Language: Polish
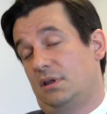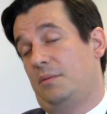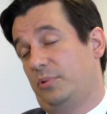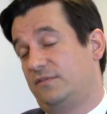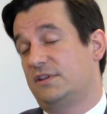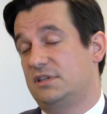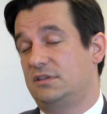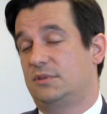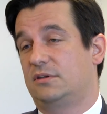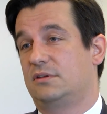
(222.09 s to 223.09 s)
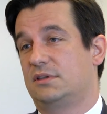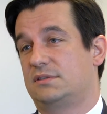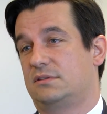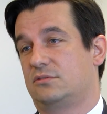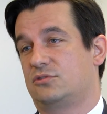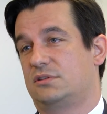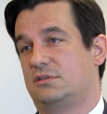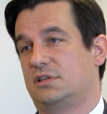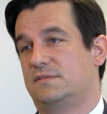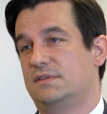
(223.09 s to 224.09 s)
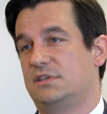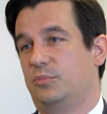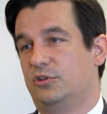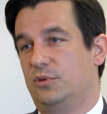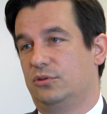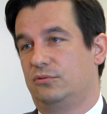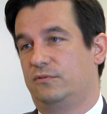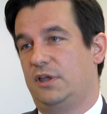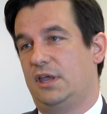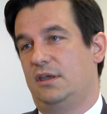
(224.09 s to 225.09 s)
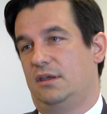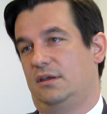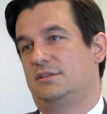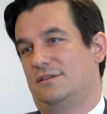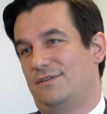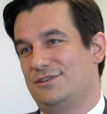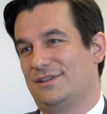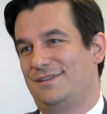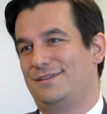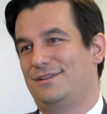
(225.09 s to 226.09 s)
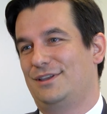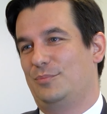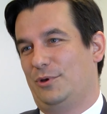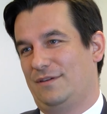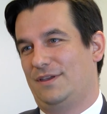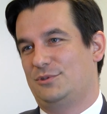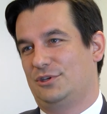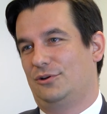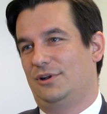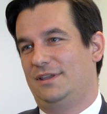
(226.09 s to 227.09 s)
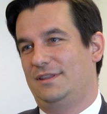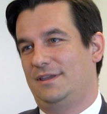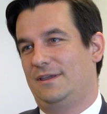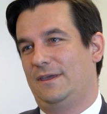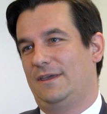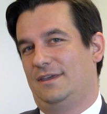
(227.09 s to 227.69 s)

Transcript: a potwierdzeniem tego jest to, że coraz więcej podmiotów e, chce wejść na ten rynek, pojawiają się kolejne